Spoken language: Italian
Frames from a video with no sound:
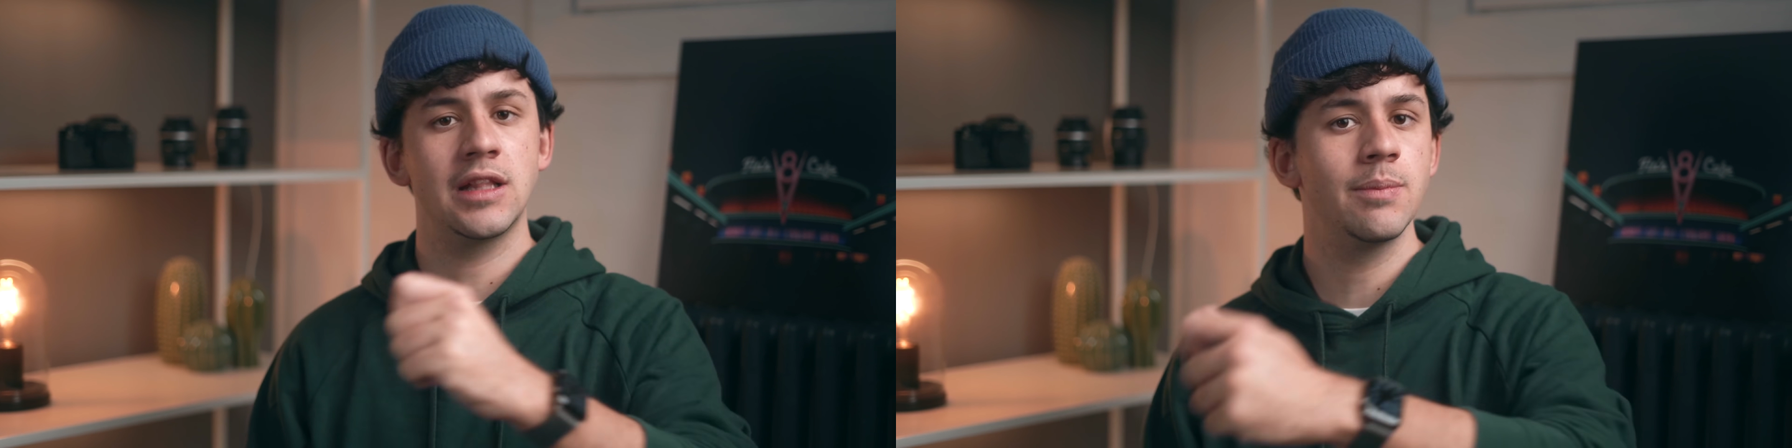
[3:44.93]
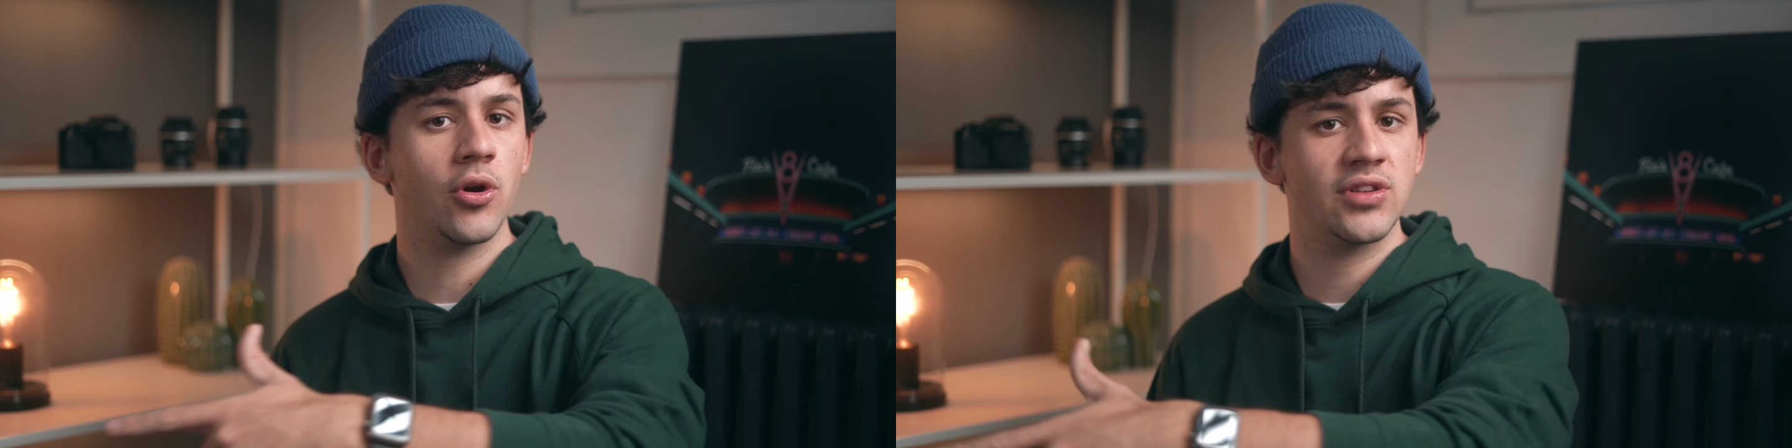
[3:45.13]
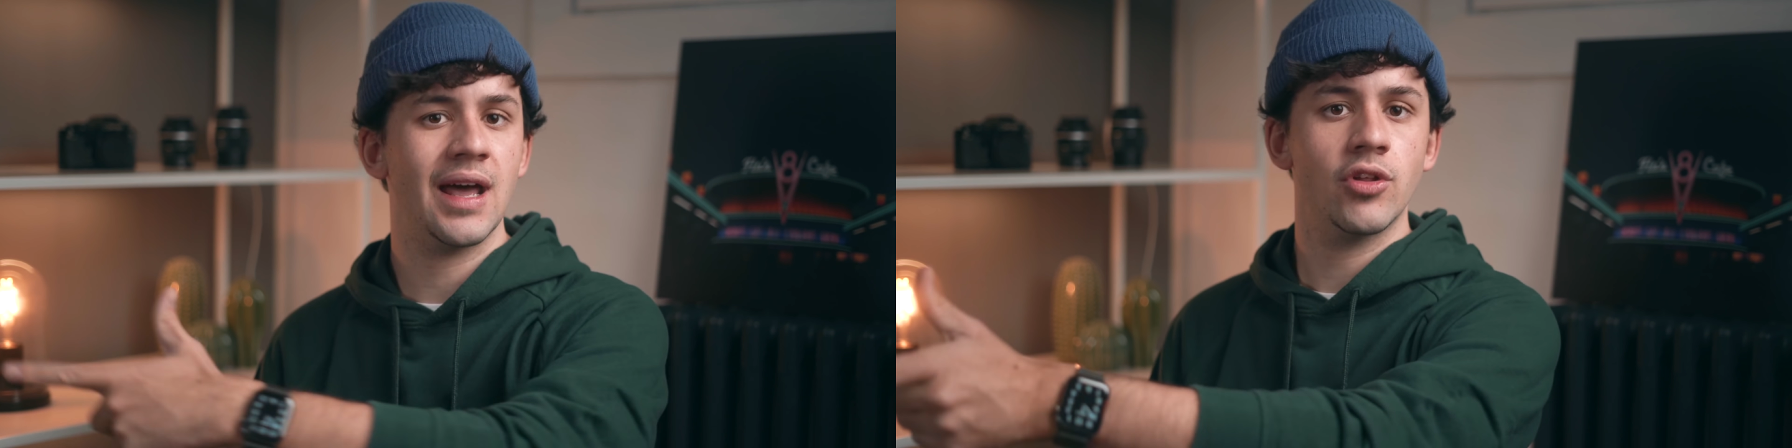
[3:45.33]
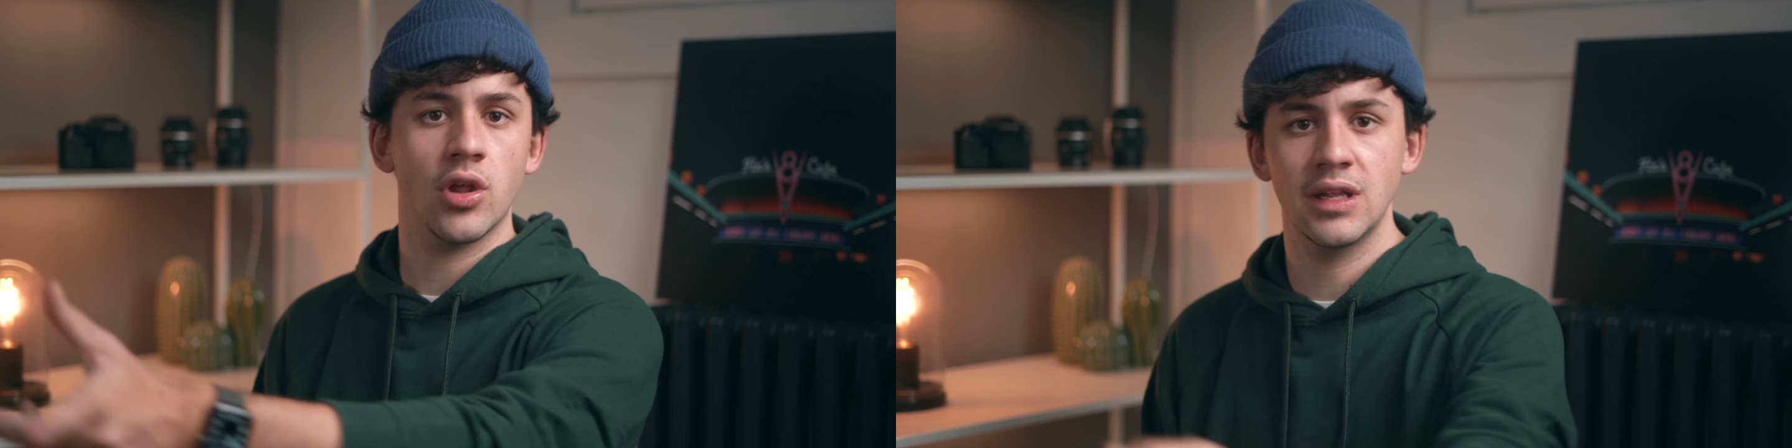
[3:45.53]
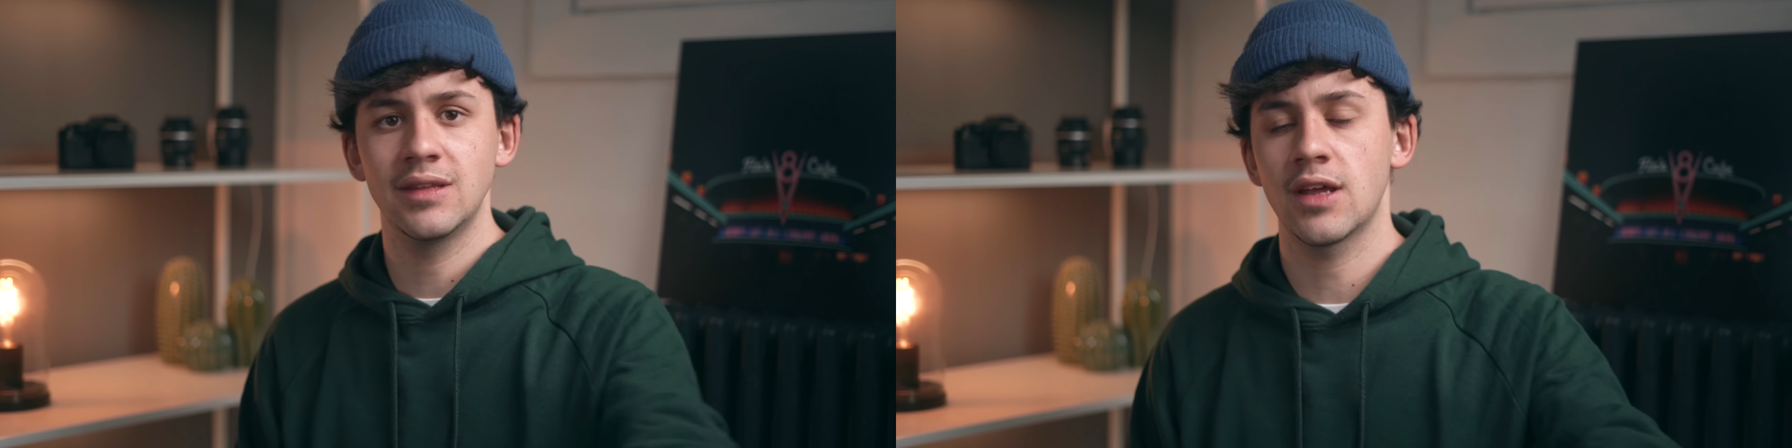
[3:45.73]
e ti portavano
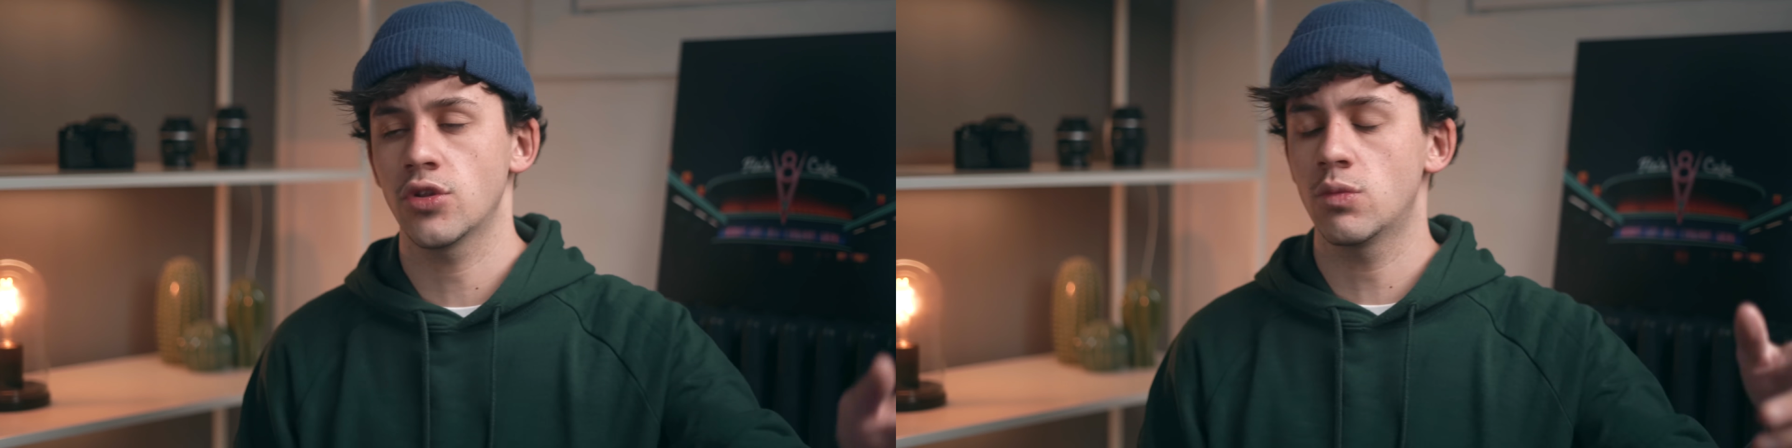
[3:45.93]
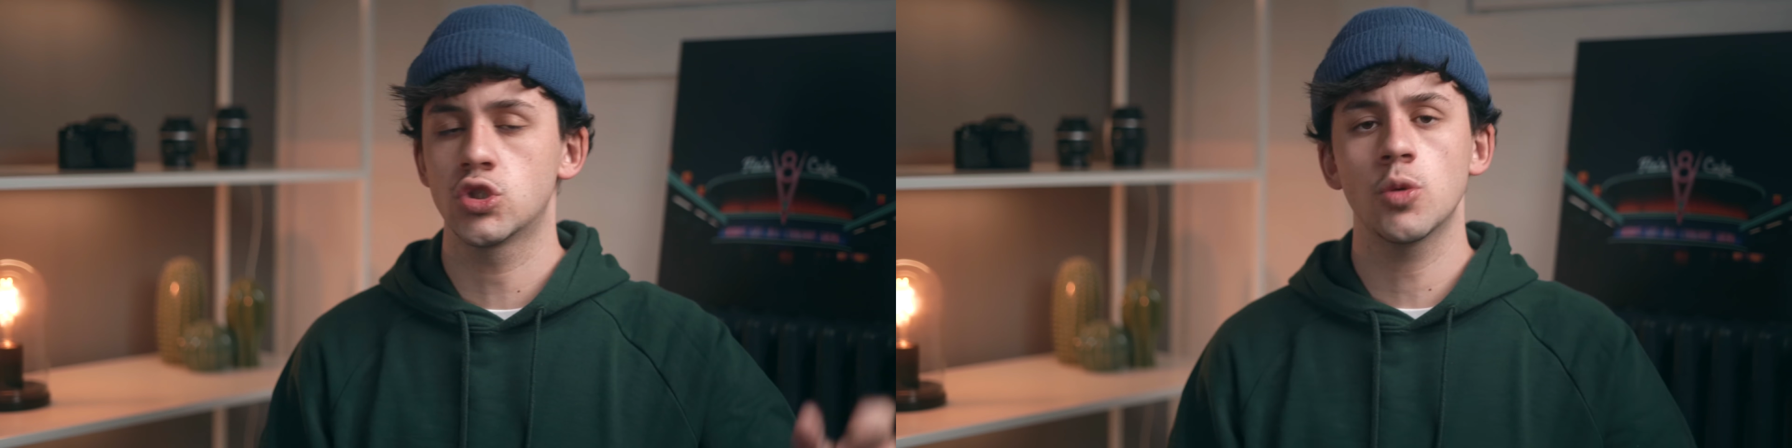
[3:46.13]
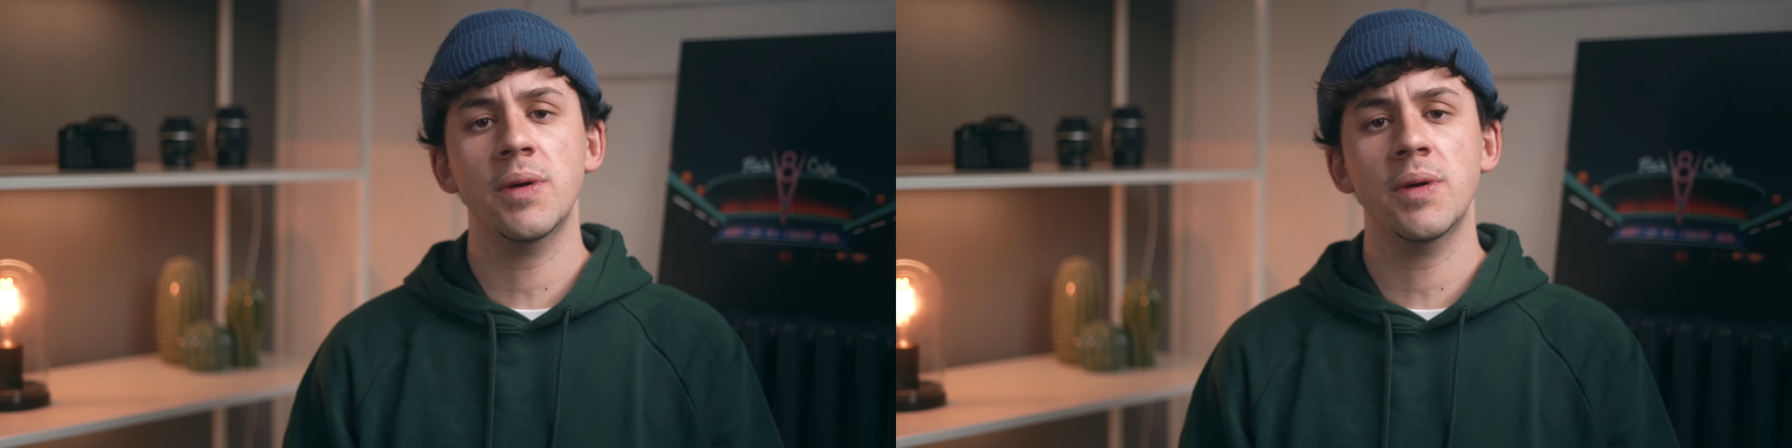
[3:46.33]
all'interno di questo